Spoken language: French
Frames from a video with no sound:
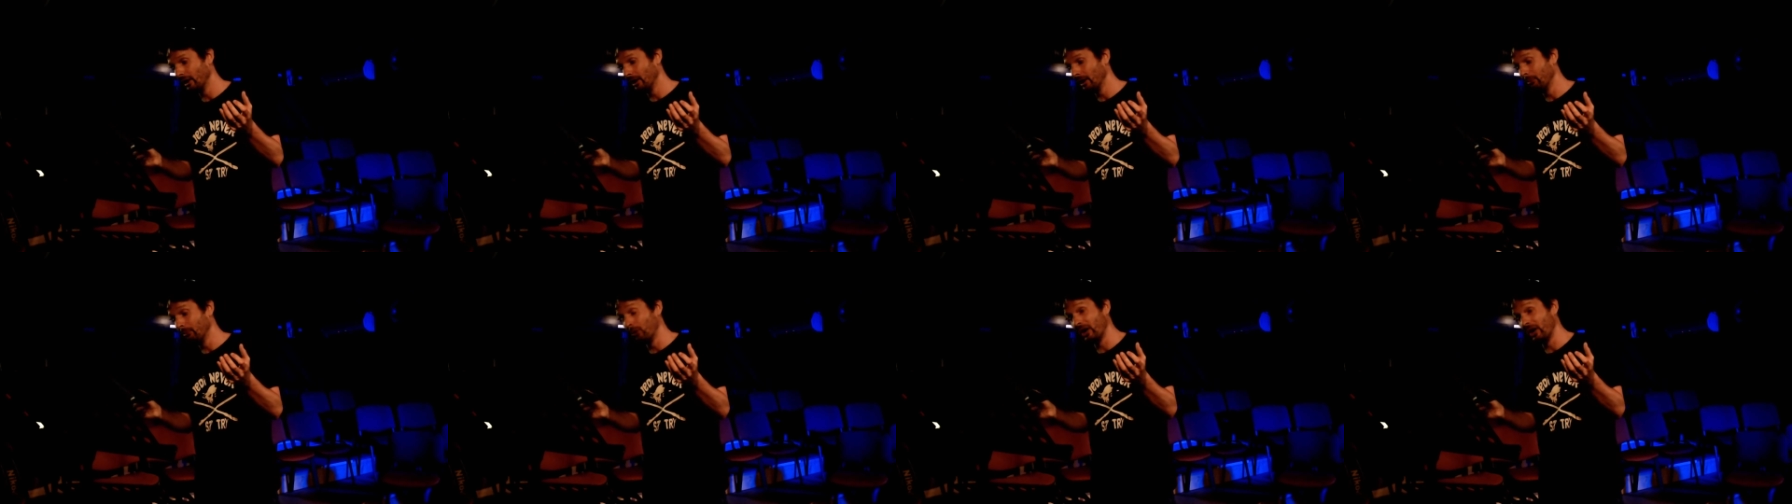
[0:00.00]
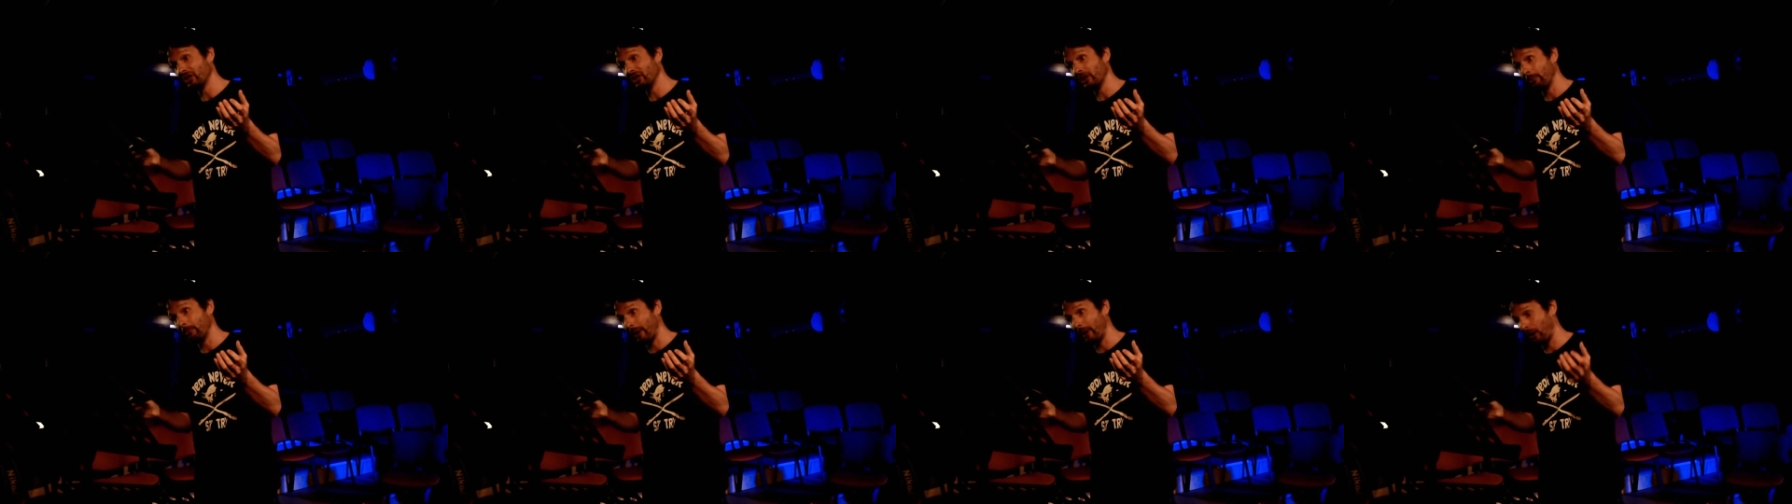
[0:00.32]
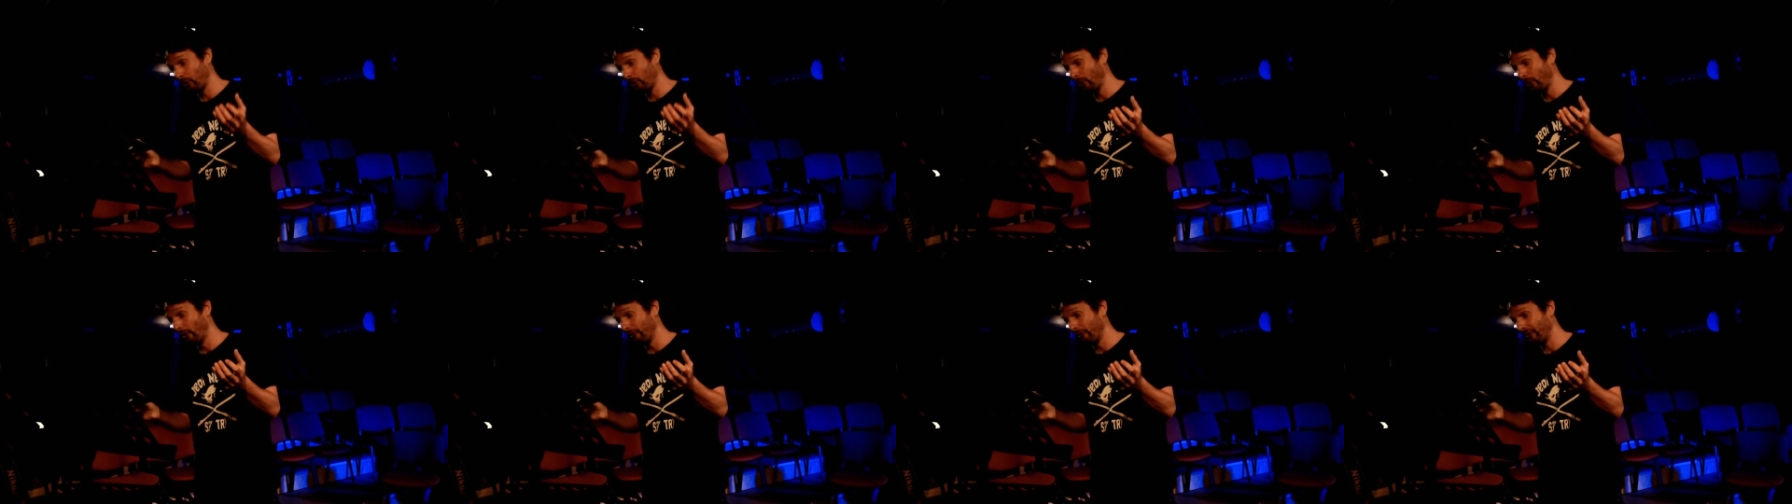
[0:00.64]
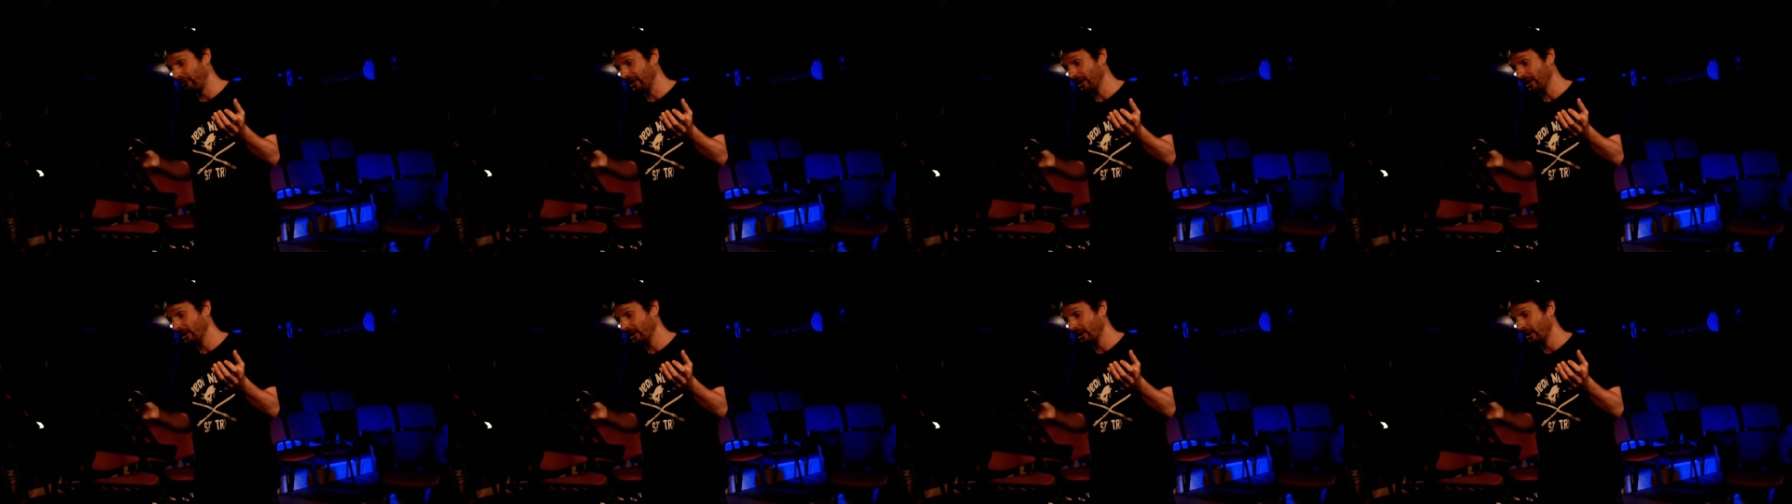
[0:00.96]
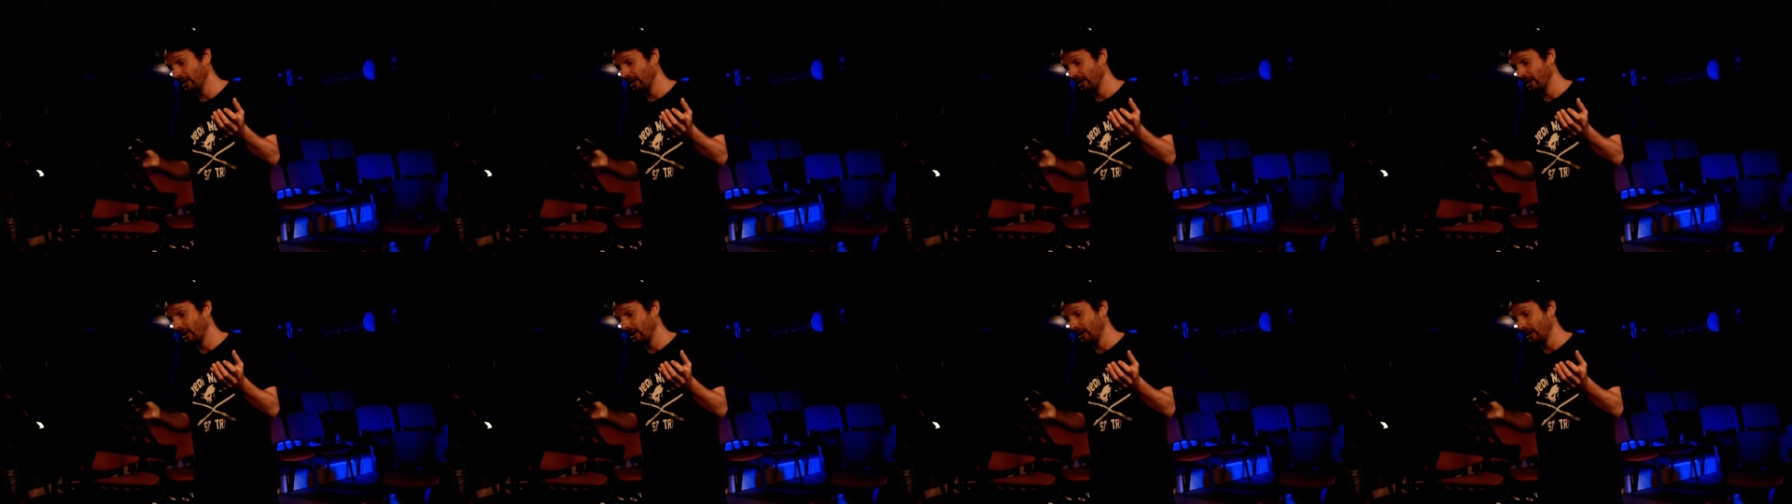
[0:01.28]
Moi, j'apparus en vie
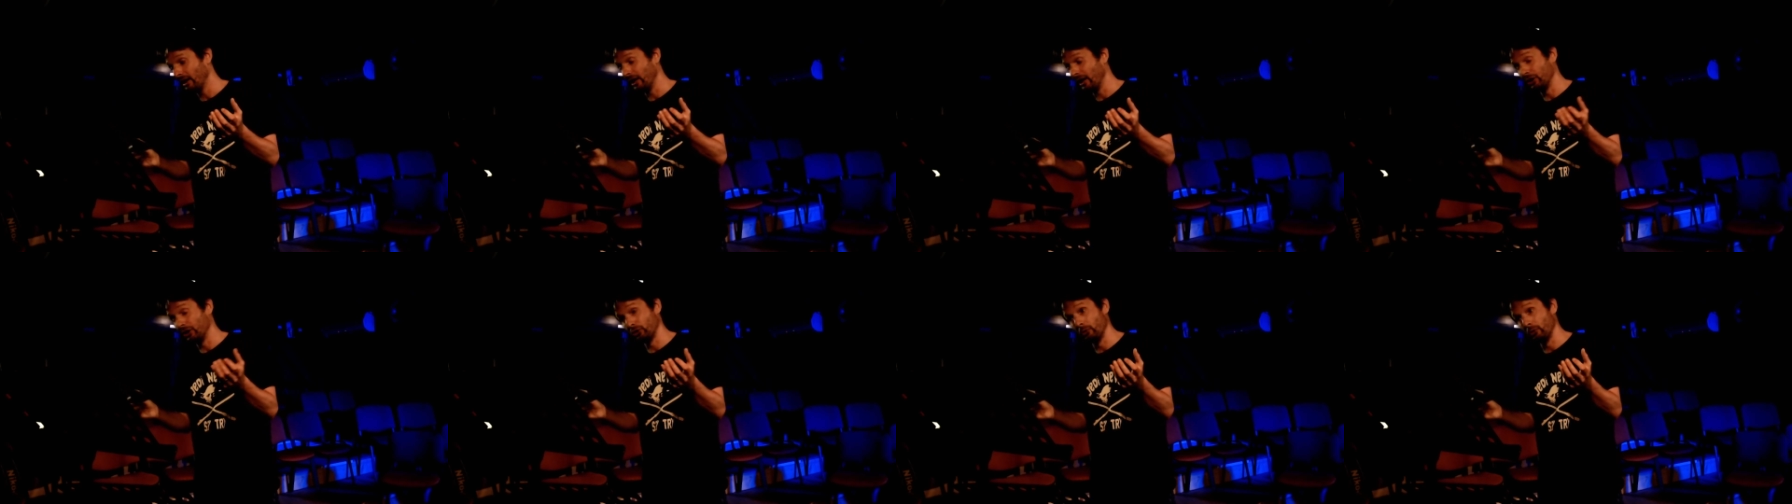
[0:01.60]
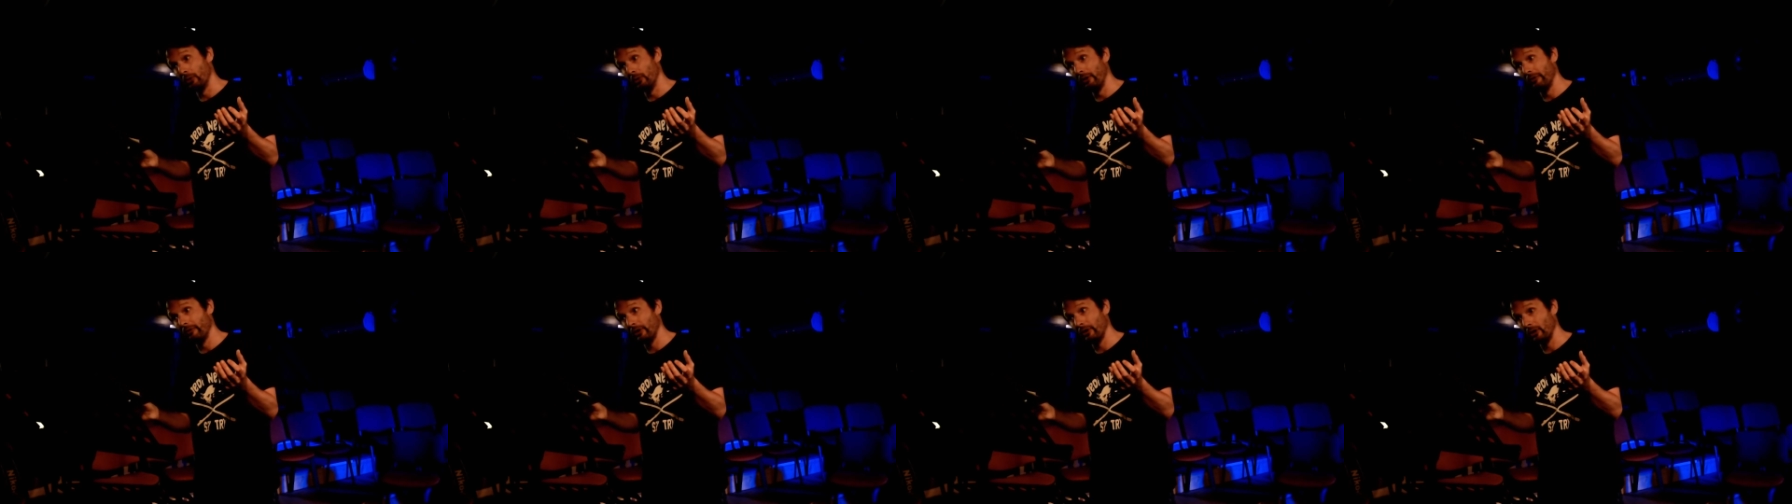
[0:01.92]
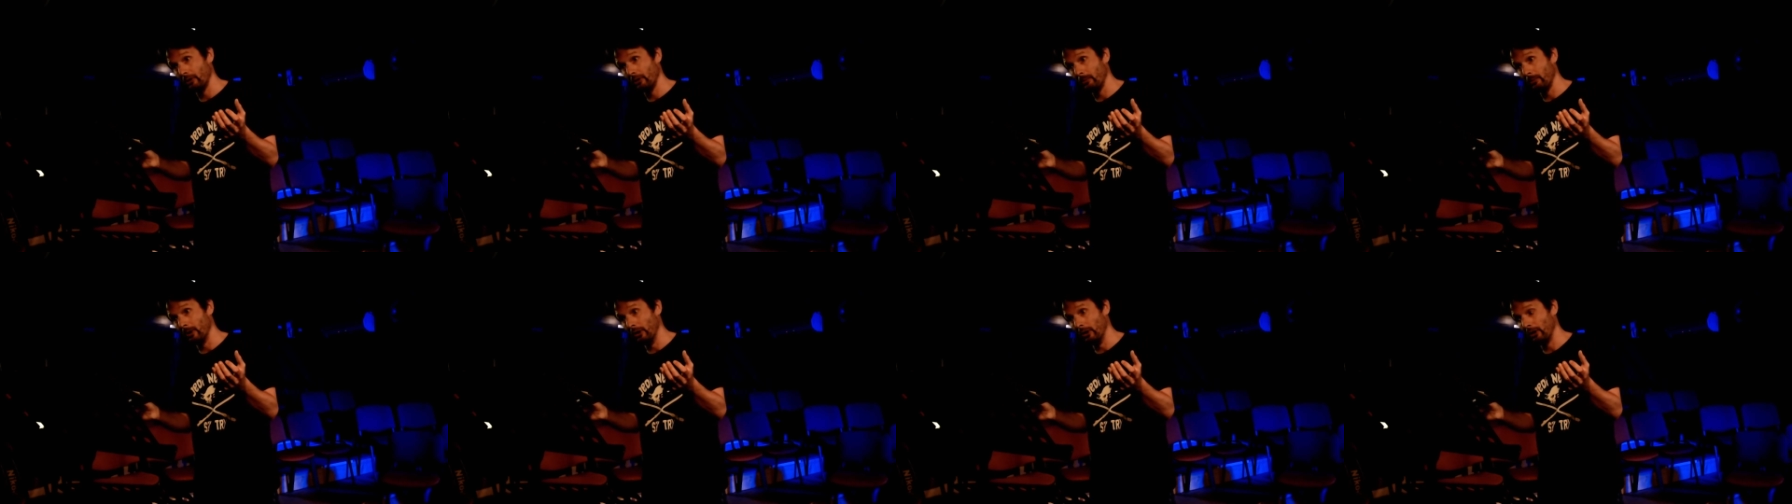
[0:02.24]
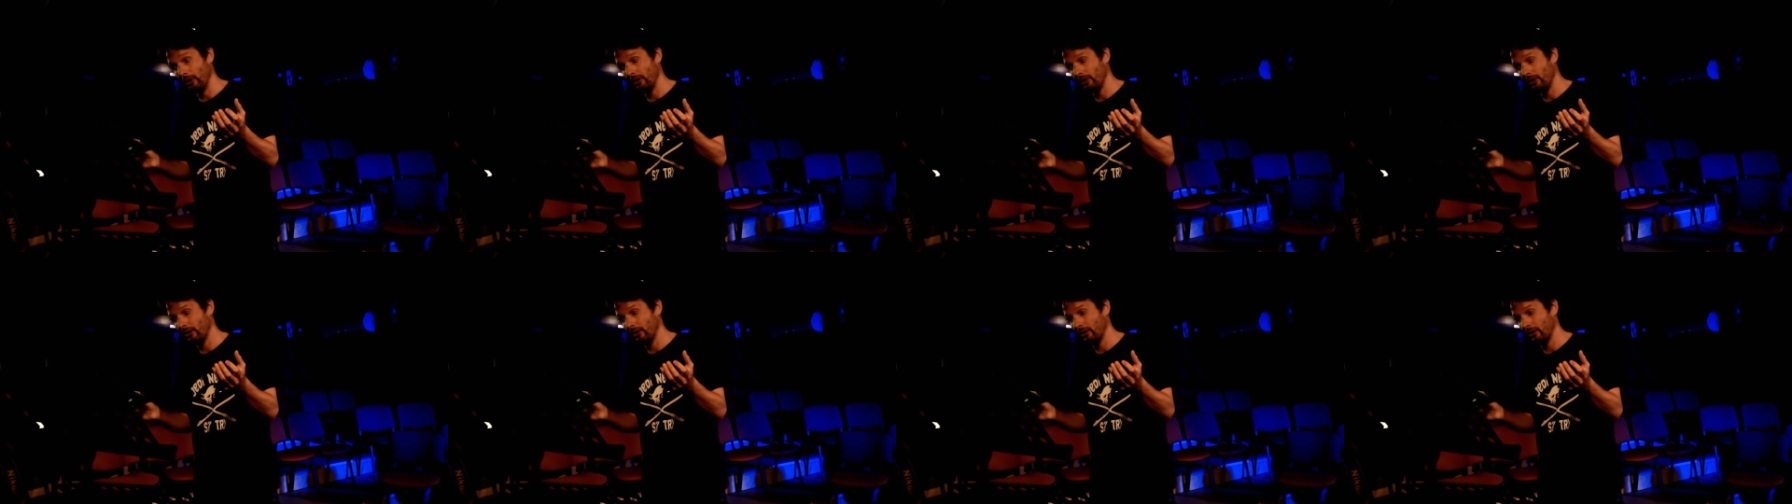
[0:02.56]
et je m'en vais en mort.